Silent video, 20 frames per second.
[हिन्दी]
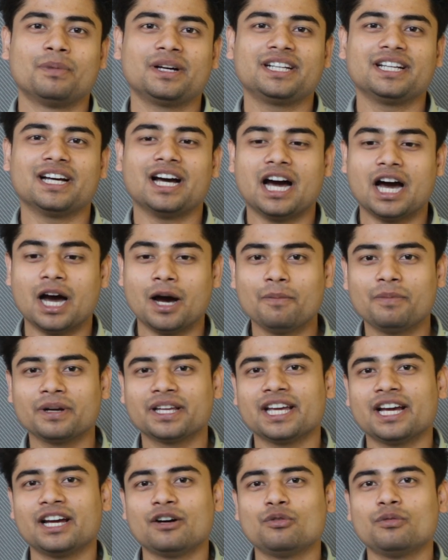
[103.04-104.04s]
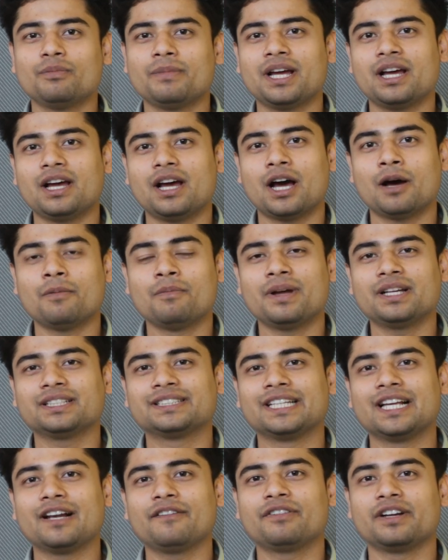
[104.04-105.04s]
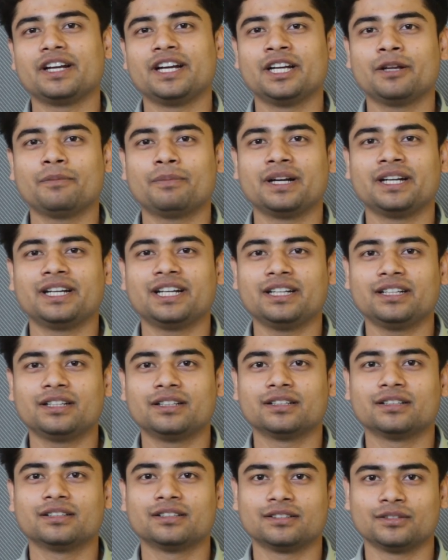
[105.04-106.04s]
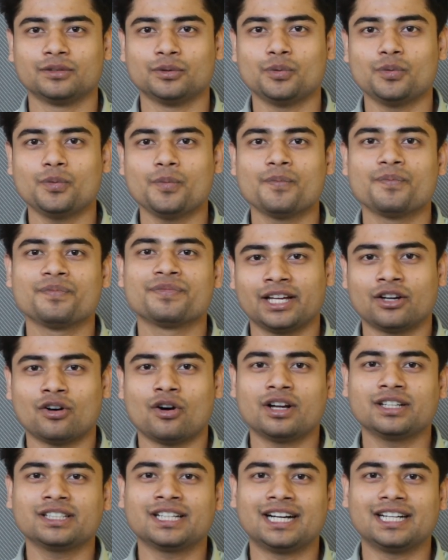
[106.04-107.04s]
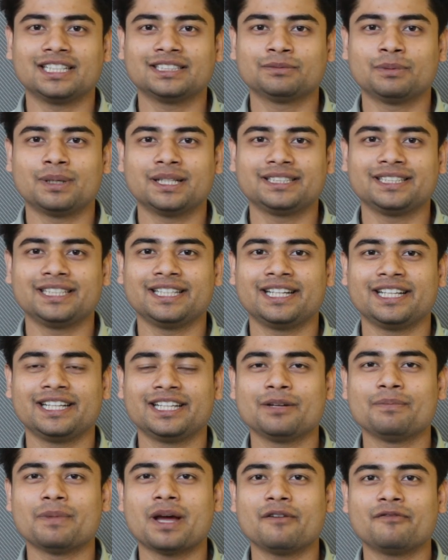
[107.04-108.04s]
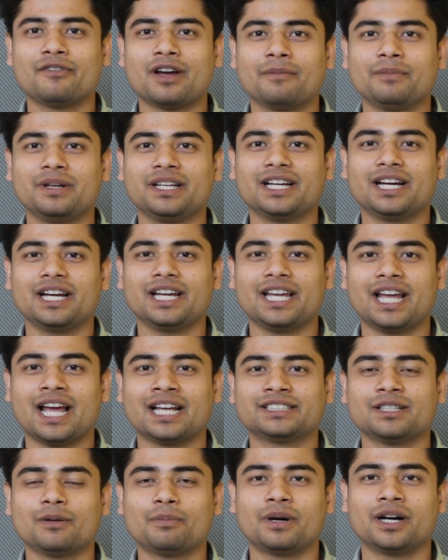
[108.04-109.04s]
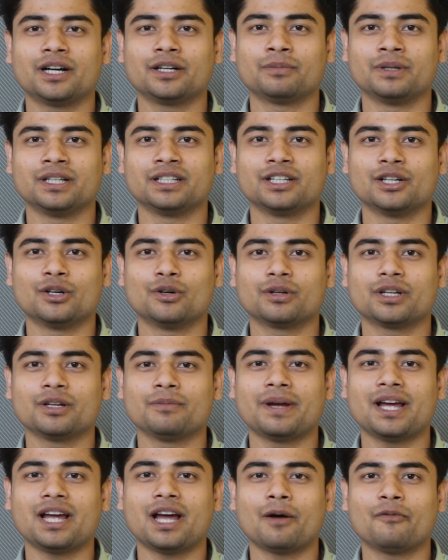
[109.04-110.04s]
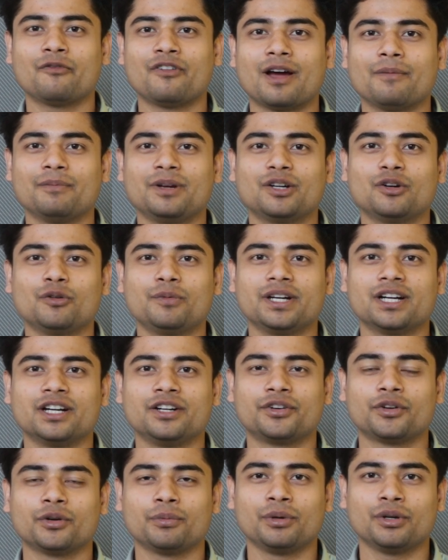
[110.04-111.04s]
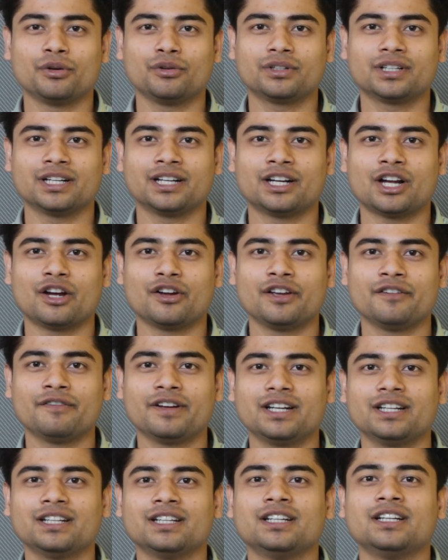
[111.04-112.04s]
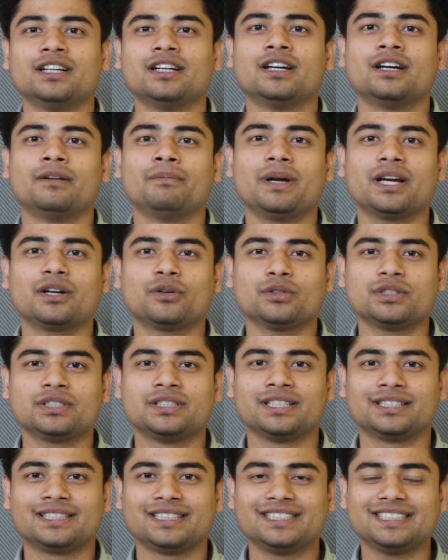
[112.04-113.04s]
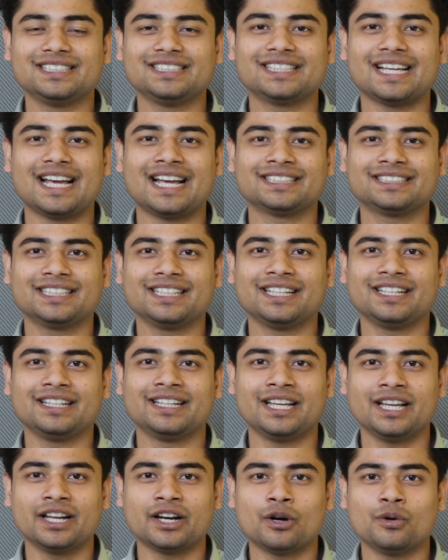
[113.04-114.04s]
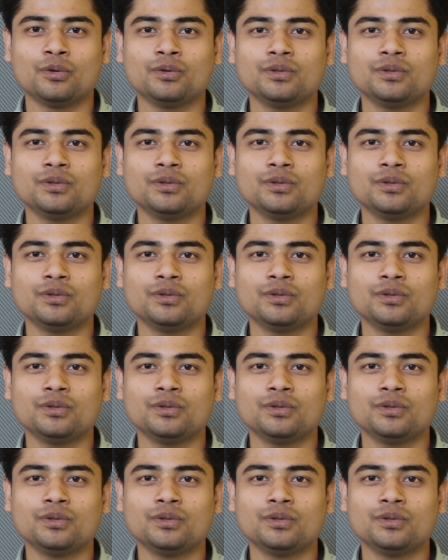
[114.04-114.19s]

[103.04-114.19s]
बट अब क्या हूँ मैं अब मैं सेल्फ इंडिपेंडेंट सकते हैं एक और ख़ास बात ये रही कि मैं फैमिली का ऐसा पार्ट बन गया हूँ कि मैं अब फैमिली को भी कंट्रीब्यूट कर रहा हूँ इवन मैं कुछ डिसीजंस ऐसे ले रहा